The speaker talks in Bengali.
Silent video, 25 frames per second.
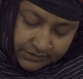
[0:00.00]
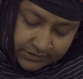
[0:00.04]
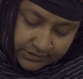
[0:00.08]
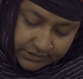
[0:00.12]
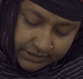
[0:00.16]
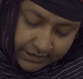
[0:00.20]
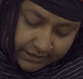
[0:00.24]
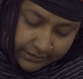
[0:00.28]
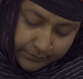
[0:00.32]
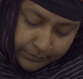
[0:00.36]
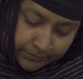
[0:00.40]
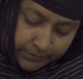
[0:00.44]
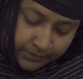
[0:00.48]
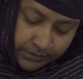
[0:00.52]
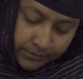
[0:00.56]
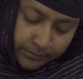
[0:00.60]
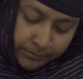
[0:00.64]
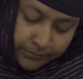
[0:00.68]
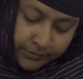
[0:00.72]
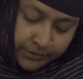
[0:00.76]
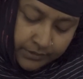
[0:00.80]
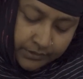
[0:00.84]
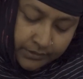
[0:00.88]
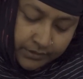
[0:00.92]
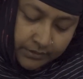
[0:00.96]

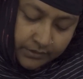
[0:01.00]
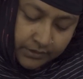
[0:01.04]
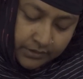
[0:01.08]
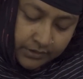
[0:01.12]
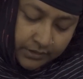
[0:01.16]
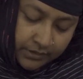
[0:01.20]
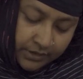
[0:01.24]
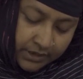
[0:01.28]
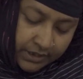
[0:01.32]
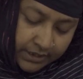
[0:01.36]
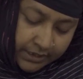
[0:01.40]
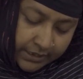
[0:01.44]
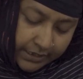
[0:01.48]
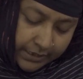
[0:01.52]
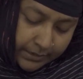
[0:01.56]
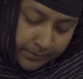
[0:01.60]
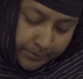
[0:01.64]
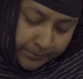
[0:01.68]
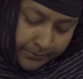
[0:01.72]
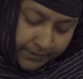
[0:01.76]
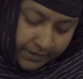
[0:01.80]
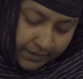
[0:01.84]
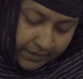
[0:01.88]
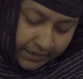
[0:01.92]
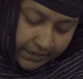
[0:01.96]
স্বাবলম্বন হওয়ার
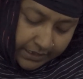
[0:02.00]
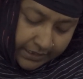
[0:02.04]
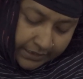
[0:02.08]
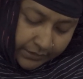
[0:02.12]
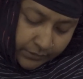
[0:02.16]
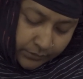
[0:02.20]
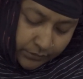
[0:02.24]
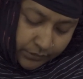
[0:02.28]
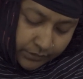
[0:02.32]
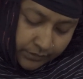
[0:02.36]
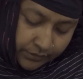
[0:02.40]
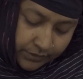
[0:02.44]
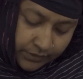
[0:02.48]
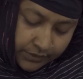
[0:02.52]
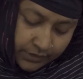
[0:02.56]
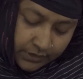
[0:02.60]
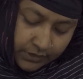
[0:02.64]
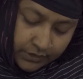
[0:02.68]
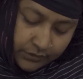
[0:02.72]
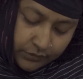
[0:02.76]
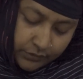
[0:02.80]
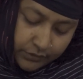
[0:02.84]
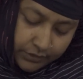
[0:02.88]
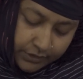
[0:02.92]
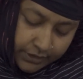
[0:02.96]
আমরা আরও
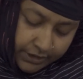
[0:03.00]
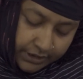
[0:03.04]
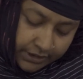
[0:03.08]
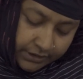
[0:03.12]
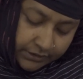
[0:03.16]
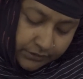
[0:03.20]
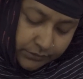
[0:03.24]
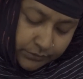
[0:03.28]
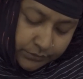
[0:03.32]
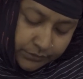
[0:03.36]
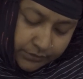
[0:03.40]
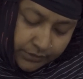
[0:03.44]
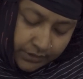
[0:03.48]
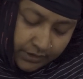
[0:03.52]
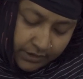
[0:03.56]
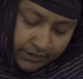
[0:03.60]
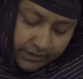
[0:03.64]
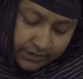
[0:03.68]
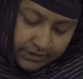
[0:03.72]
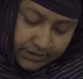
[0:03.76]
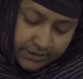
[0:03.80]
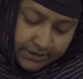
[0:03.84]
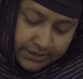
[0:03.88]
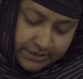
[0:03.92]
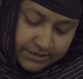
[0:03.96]
অনেক দূর
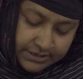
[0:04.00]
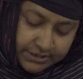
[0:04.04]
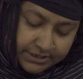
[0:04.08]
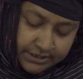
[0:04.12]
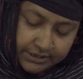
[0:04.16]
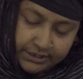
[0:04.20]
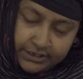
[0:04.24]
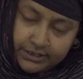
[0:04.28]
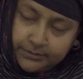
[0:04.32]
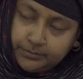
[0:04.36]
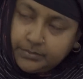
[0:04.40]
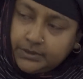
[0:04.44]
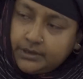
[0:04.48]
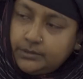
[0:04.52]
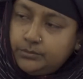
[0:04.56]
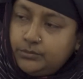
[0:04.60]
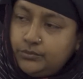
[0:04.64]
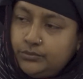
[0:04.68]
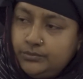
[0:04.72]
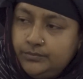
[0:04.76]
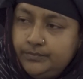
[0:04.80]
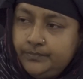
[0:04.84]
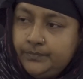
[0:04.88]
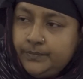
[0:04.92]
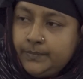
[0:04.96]
যেতে পারব
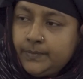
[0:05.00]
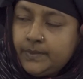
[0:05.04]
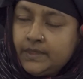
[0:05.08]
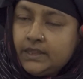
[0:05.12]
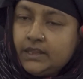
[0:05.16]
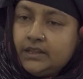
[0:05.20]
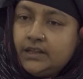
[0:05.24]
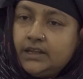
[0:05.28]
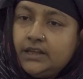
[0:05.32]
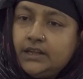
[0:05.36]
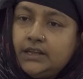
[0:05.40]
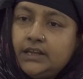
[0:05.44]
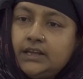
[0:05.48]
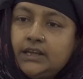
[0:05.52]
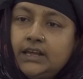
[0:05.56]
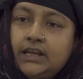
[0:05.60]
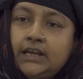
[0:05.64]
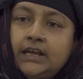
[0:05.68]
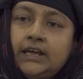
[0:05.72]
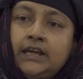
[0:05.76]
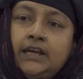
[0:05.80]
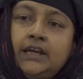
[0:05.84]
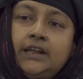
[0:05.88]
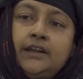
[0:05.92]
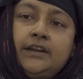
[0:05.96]

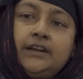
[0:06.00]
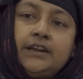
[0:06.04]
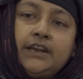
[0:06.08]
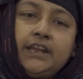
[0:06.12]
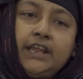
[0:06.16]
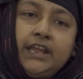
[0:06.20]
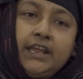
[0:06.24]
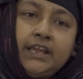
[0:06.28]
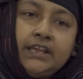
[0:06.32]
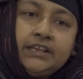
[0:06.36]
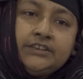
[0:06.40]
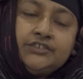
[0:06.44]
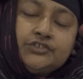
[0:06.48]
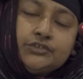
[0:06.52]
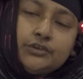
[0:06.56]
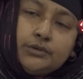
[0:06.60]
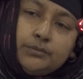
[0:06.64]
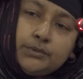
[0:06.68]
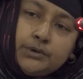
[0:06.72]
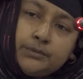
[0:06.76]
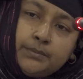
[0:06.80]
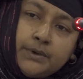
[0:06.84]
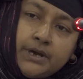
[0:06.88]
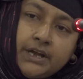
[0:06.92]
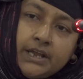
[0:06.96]
আর এই
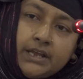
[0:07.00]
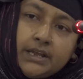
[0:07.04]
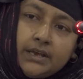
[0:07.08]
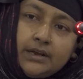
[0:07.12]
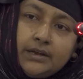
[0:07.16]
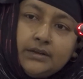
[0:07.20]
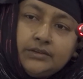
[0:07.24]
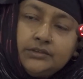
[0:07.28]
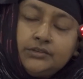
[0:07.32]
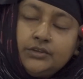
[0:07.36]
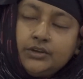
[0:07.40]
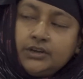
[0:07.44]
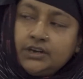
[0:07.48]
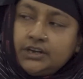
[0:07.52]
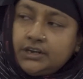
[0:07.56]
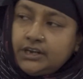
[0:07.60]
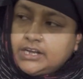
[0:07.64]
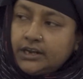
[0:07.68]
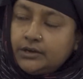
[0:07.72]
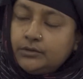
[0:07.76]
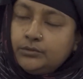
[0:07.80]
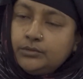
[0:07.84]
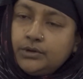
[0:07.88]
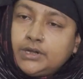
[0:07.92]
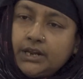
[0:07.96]
সমবায়
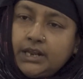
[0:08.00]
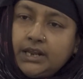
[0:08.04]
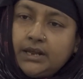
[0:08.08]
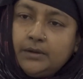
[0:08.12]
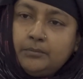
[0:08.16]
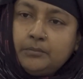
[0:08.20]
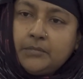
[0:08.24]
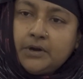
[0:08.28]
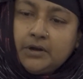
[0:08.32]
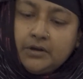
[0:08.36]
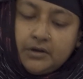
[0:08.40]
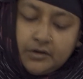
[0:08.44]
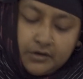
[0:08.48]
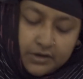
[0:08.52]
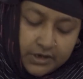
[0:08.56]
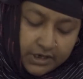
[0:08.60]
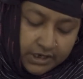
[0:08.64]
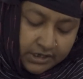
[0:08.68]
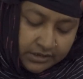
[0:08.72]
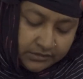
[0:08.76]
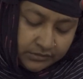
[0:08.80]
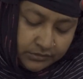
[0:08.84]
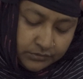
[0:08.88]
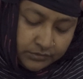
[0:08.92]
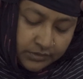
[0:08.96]
দলটা করে আমরা
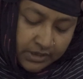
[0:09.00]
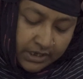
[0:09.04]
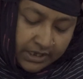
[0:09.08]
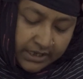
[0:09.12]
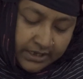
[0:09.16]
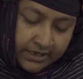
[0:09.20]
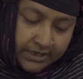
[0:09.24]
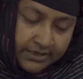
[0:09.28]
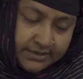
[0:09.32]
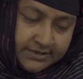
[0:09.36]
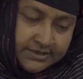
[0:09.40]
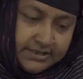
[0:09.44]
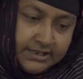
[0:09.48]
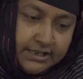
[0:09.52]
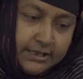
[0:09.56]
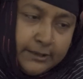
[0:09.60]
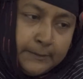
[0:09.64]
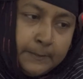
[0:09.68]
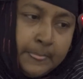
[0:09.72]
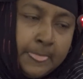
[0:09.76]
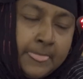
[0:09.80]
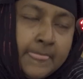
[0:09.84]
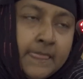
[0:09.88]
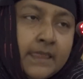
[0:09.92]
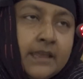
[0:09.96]
অনেক দূর আগাইছি
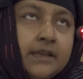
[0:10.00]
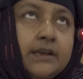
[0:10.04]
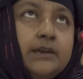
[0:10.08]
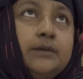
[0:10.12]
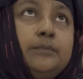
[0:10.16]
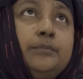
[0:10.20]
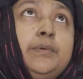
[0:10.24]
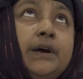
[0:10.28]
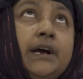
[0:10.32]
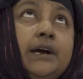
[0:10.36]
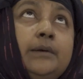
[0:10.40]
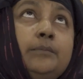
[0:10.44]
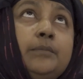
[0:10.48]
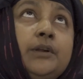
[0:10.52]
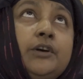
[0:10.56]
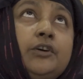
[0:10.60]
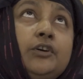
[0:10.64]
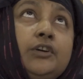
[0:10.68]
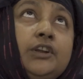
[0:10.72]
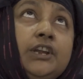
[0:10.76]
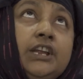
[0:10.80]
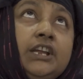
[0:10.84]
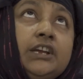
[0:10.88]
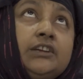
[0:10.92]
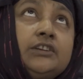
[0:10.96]
বা আমরা
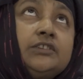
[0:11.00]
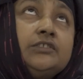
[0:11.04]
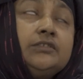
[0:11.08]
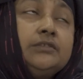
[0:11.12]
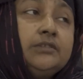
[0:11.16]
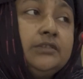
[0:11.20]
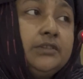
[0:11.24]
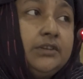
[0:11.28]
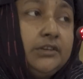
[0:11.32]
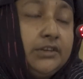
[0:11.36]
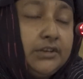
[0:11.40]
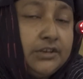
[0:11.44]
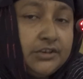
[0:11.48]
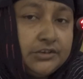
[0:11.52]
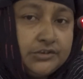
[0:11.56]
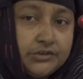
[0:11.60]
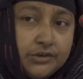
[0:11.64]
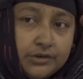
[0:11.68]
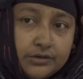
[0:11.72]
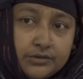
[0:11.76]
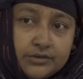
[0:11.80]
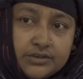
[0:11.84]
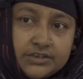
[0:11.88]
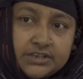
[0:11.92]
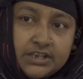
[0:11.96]
অনেক
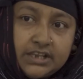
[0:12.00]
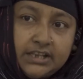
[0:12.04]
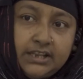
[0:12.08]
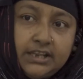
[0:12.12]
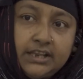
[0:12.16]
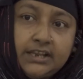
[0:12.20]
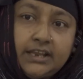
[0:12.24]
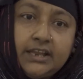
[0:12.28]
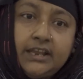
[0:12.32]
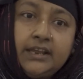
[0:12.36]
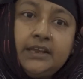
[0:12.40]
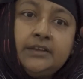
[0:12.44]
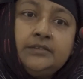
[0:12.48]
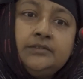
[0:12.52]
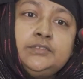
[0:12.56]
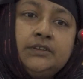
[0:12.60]
সংস্থা থেকে